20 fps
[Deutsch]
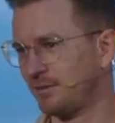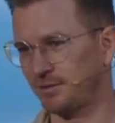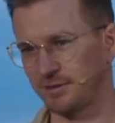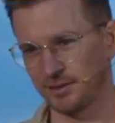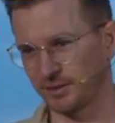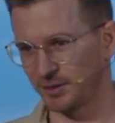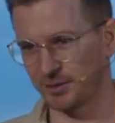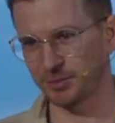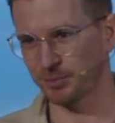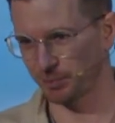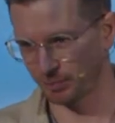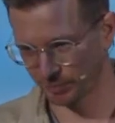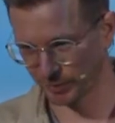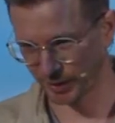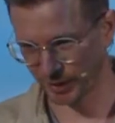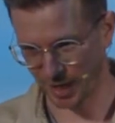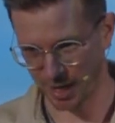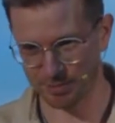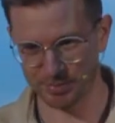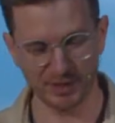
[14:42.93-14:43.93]
Ich
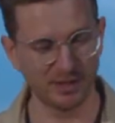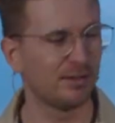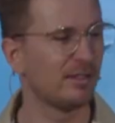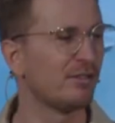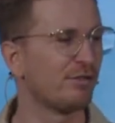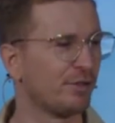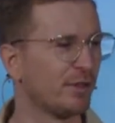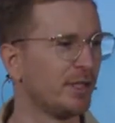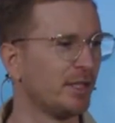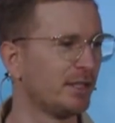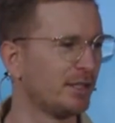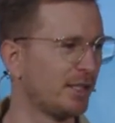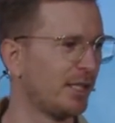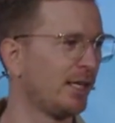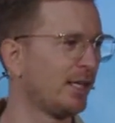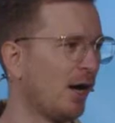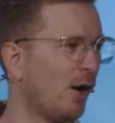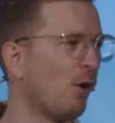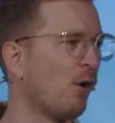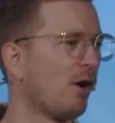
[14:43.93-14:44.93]
habe diese
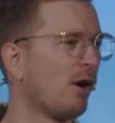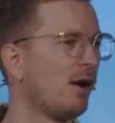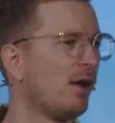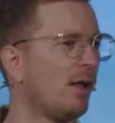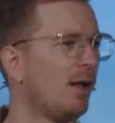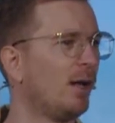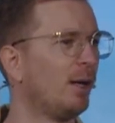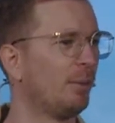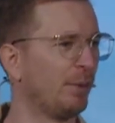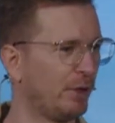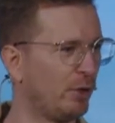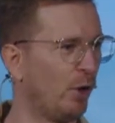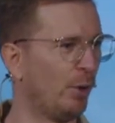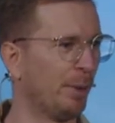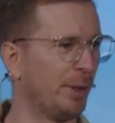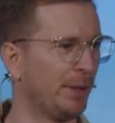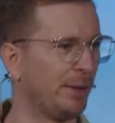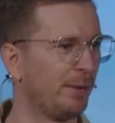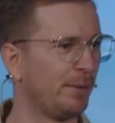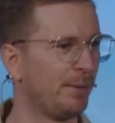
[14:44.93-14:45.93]
Fähigkeit auch
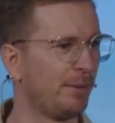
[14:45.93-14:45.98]
bekommen.